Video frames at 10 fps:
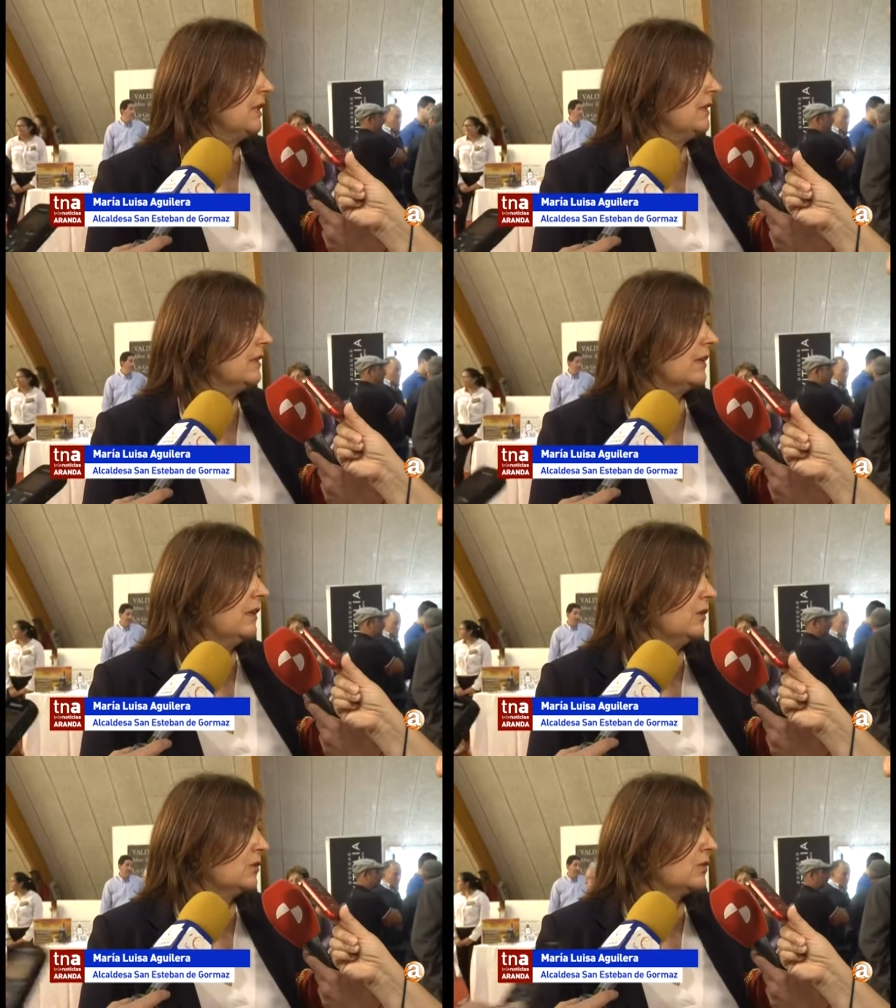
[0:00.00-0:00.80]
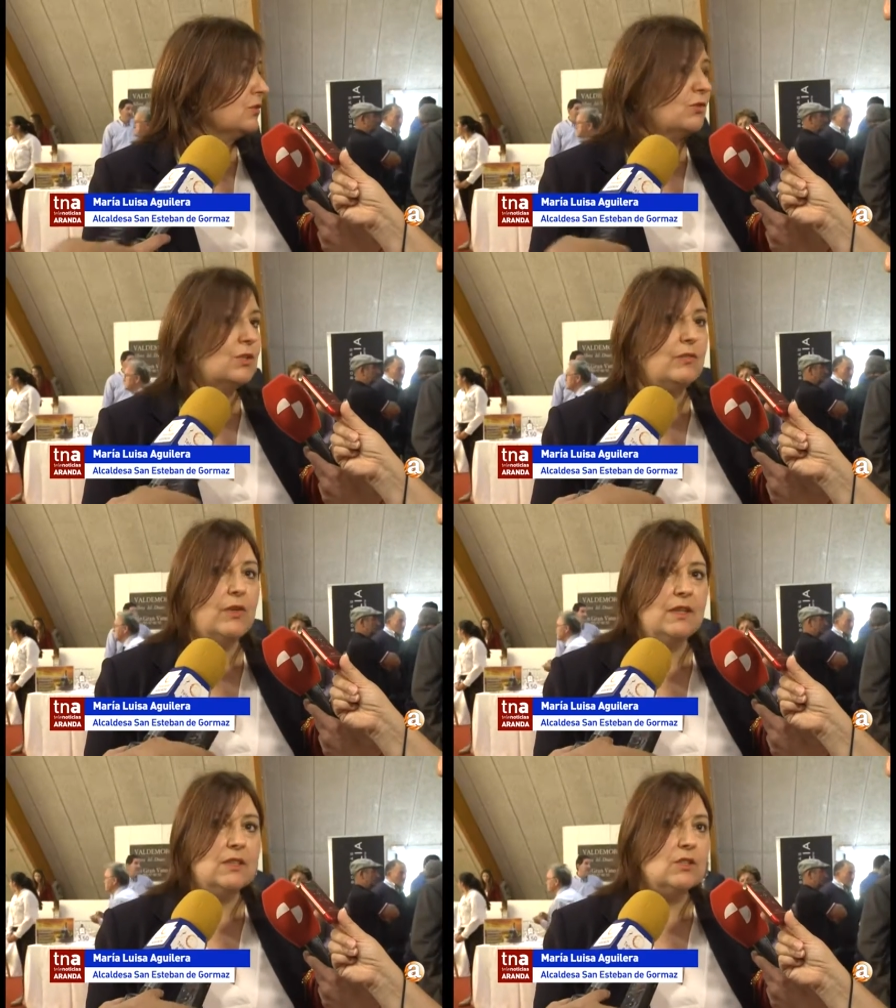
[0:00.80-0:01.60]
mediterráneos con sus
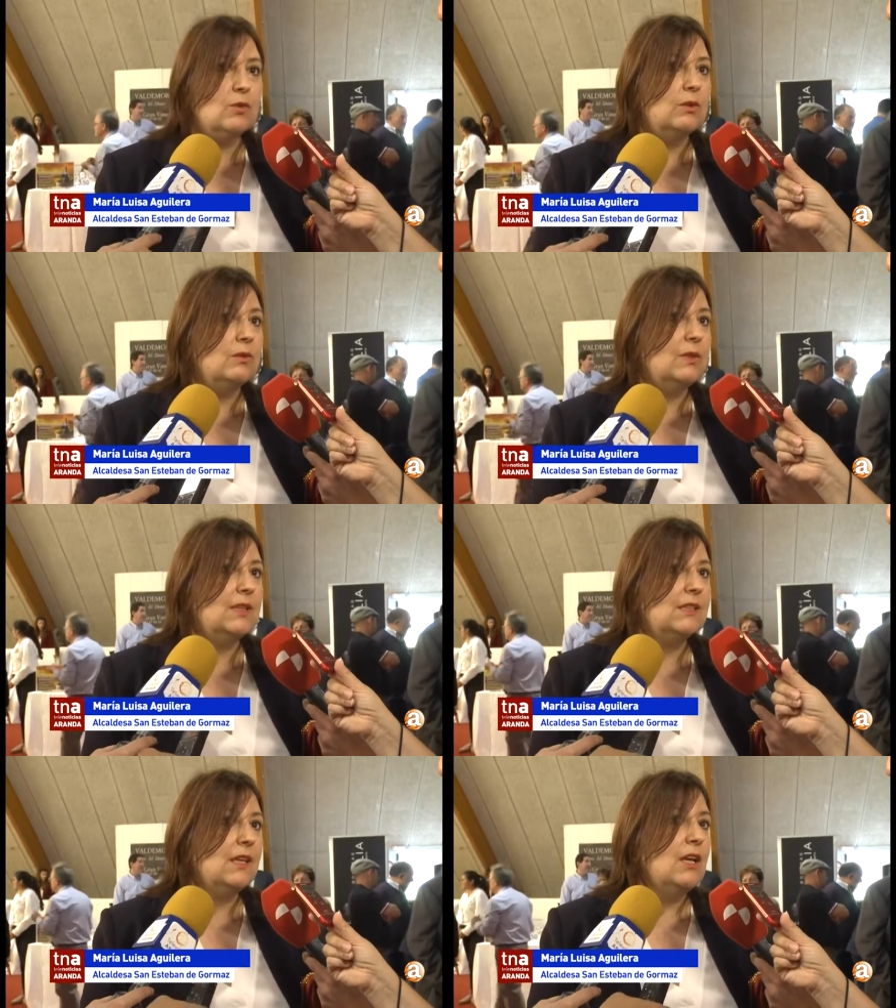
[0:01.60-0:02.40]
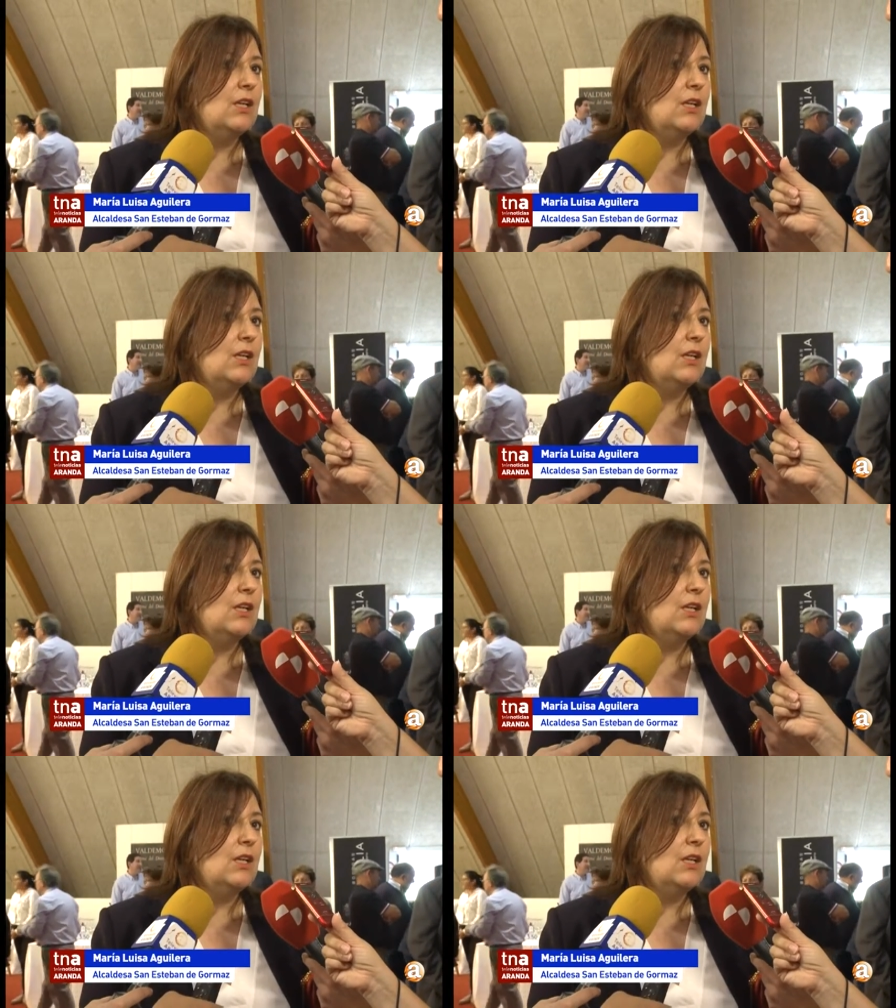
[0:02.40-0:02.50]
diferentes culturas,